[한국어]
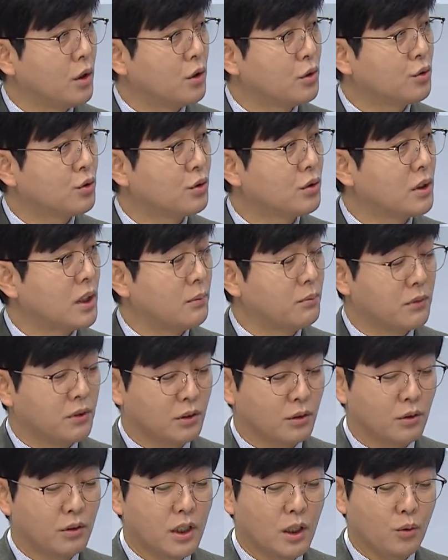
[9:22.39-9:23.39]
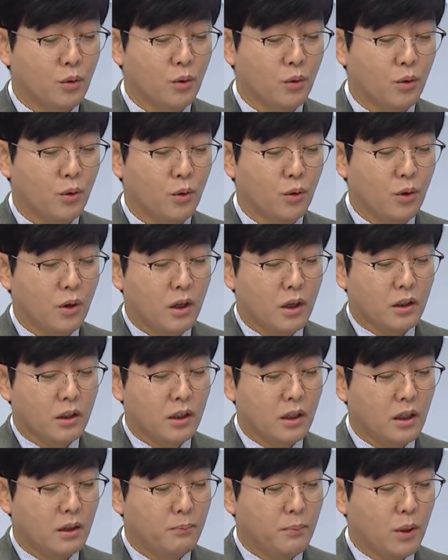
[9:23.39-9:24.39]
충남 드론 항공고,
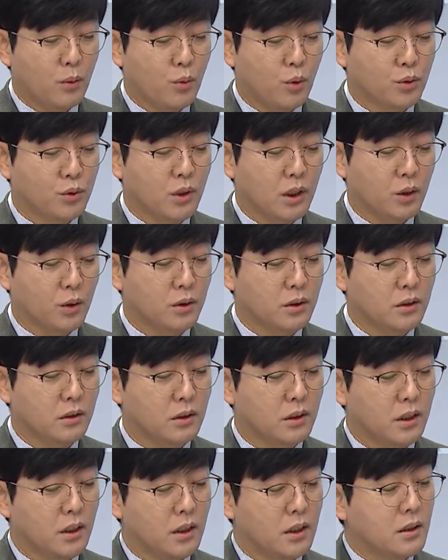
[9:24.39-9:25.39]
K-팝 고등학교 등